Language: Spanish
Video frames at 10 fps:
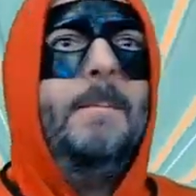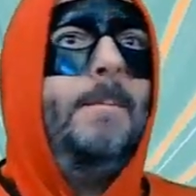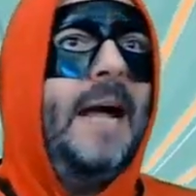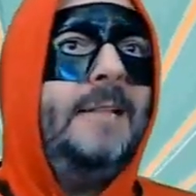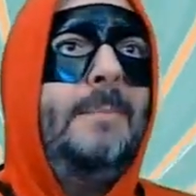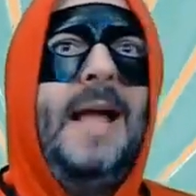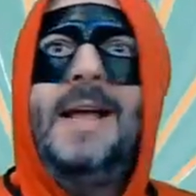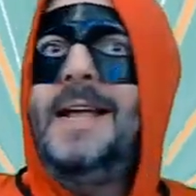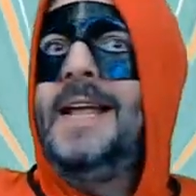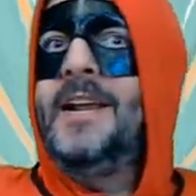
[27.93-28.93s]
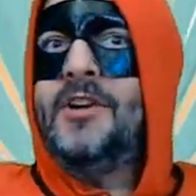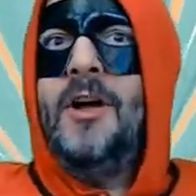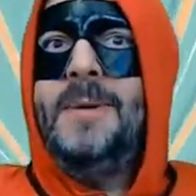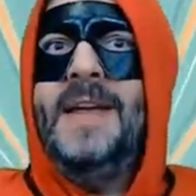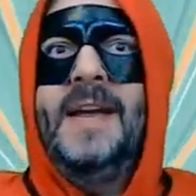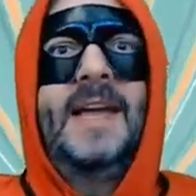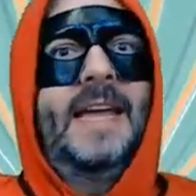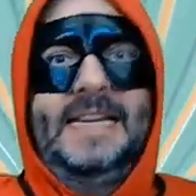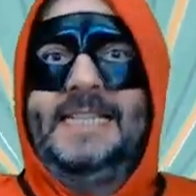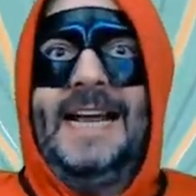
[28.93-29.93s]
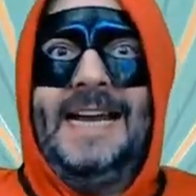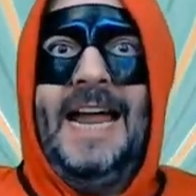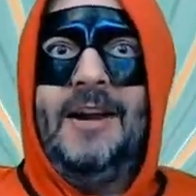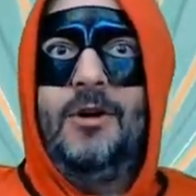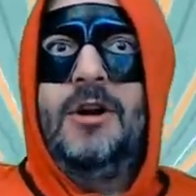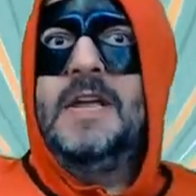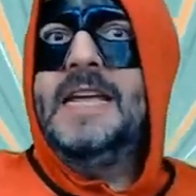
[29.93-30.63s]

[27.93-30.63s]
Batman y Robin, está claro,